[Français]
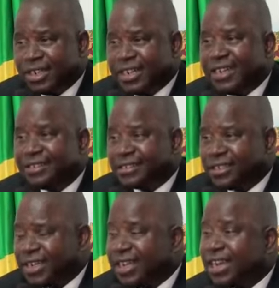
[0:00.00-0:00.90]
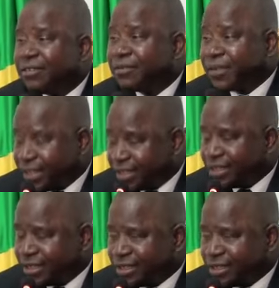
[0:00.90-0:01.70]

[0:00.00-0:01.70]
des Sénats d'Afrique